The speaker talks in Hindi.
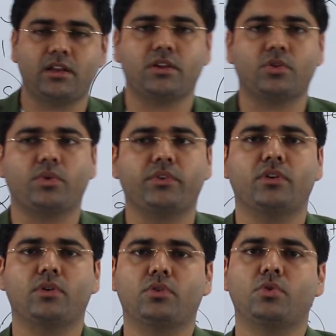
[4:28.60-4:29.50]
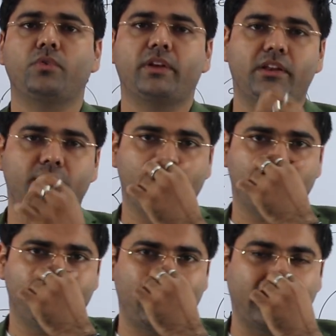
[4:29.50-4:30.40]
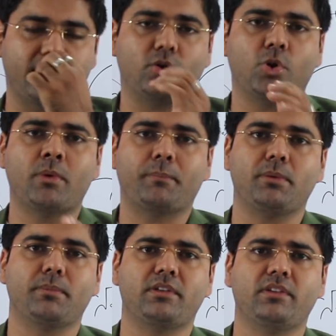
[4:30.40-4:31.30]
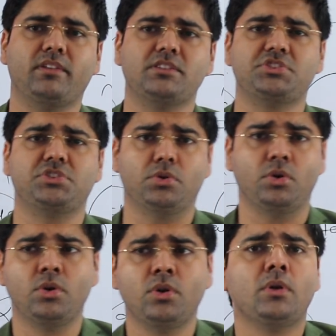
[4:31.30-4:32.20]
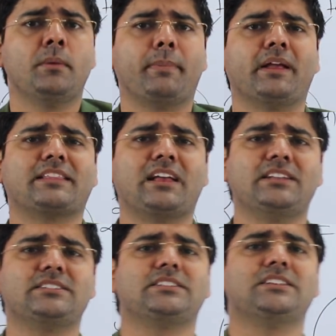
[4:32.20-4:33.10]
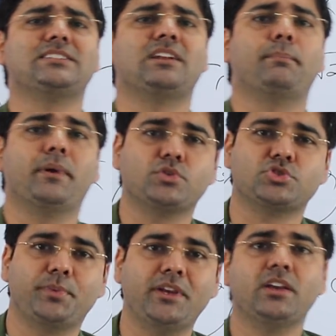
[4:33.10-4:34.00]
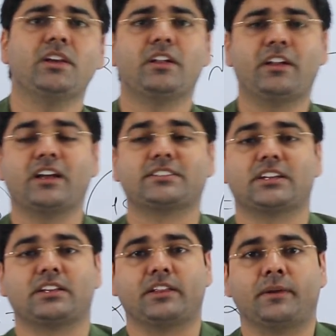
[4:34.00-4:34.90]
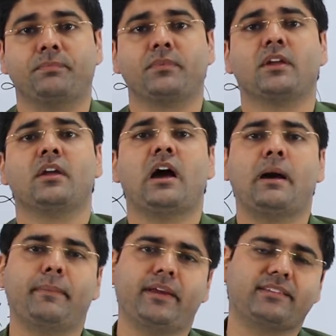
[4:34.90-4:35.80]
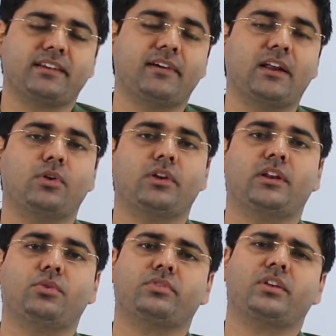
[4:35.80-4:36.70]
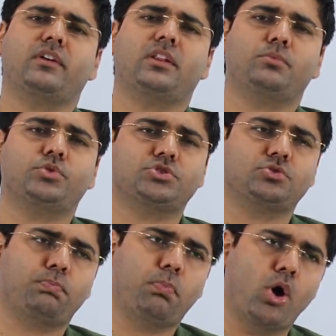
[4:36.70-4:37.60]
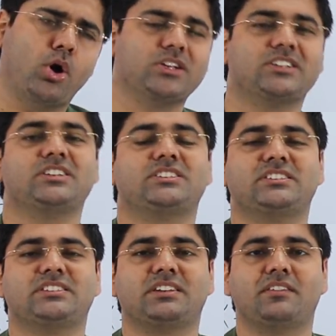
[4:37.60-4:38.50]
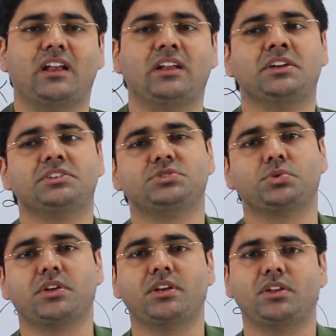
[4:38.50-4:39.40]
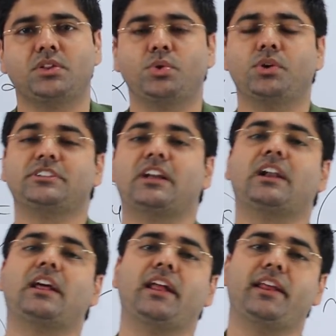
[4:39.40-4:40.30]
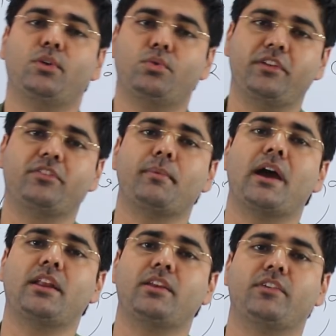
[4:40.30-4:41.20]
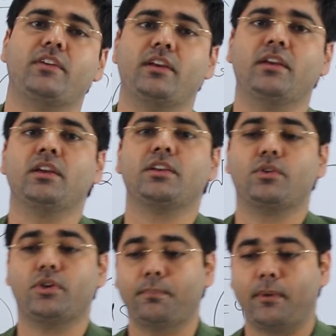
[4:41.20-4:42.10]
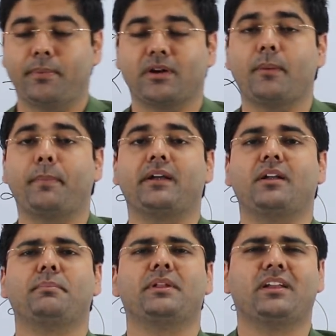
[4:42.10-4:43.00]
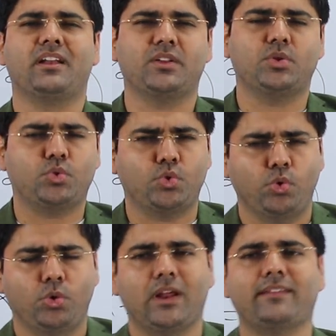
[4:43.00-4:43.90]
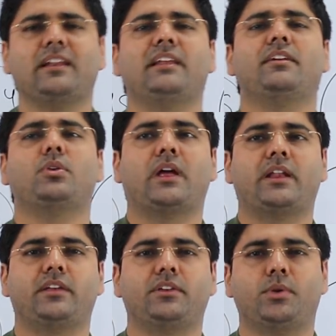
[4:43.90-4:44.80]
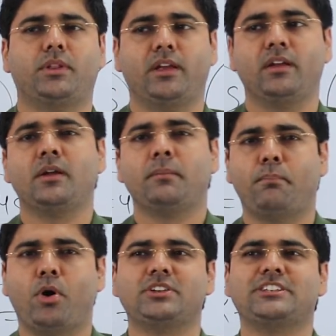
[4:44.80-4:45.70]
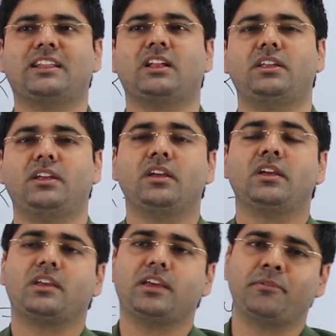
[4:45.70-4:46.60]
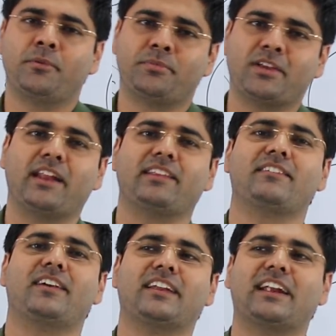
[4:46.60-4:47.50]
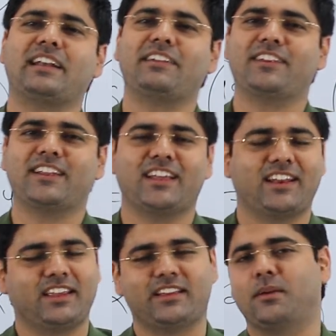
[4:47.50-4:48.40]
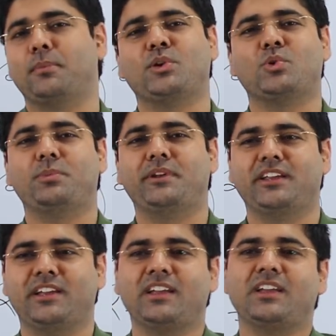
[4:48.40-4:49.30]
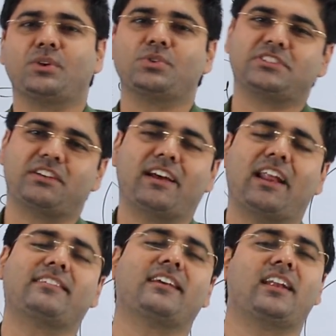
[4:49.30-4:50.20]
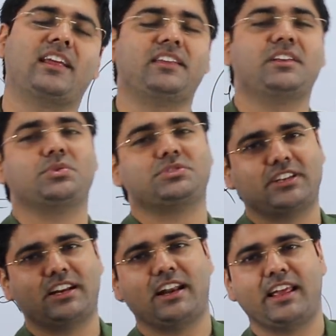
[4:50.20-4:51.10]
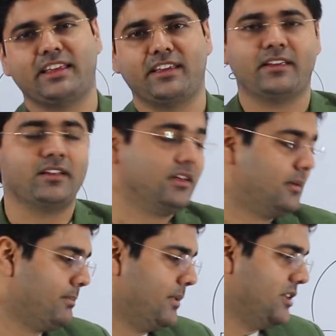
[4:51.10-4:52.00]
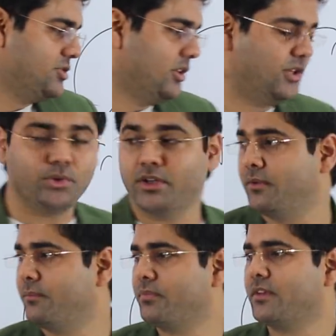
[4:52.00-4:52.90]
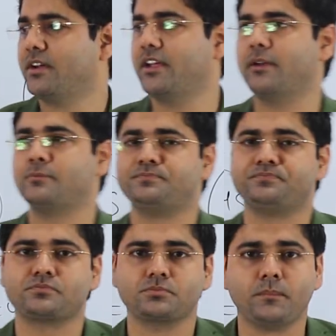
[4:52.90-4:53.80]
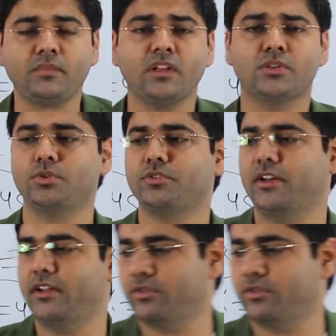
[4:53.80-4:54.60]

एक इक्वेशन और दो वेरिएबल तो बाकी को हम अपनी मर्जी से जीरो पैंतालीस तीस नब्बे कुछ भी रख सकते हैं अब मैं एक सवाल और ले रहा हूँ उसके बाद हम कुछ बहुत अच्छे अच्छे से सवाल जो कि 2018 या 19 में आने चाहिए क्योंकि पेपर का पैटर्न बदल रहा है तो थोड़ा सा लेवल उठाने की ज़रूरत है बहुत ज़्यादा नहीं है कि हम हम सारे सवाल कैट लेवल के करेंगे ऐसा बिल्कुल भी नहीं है कुछ सवाल आसान आएंगे कुछ सरल आएंगे मिली जुली होगी ठीक है तो चलिए